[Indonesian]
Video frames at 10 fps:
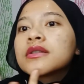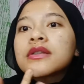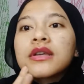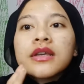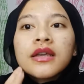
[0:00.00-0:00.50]

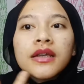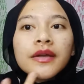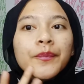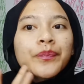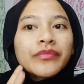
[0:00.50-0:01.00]

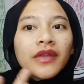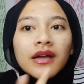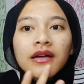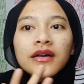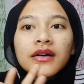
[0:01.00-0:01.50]
si
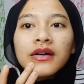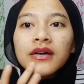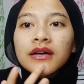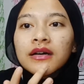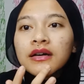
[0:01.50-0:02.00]

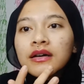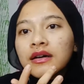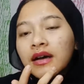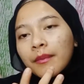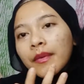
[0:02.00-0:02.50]

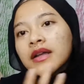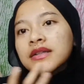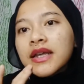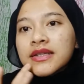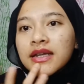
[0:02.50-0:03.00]
eh, apa
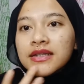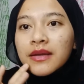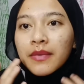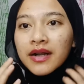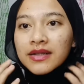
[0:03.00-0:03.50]

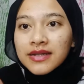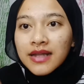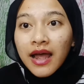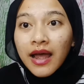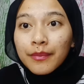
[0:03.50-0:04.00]
CSN-nya
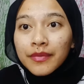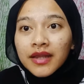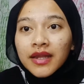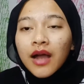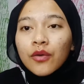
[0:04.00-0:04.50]
meresap,
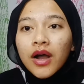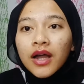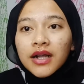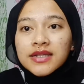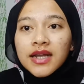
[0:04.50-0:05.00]
nanti aku
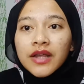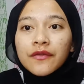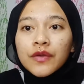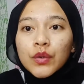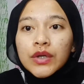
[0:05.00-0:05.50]
akan kasih
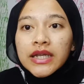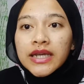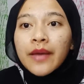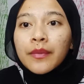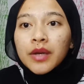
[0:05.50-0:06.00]
review
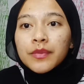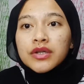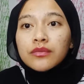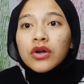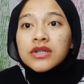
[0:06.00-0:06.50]
di
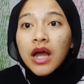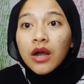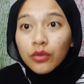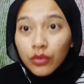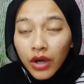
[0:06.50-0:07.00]
description box
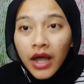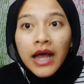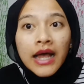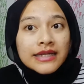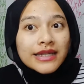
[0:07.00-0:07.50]
aku
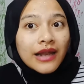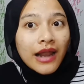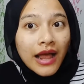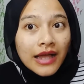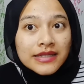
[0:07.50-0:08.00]

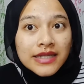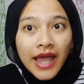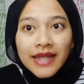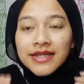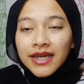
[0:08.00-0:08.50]
setelah
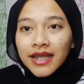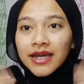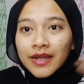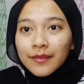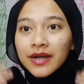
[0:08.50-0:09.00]
si esen
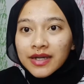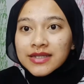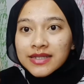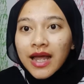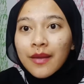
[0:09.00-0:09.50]
ini
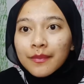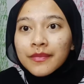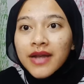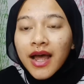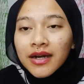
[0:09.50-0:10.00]
meresap
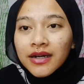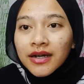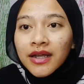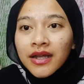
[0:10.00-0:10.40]
dan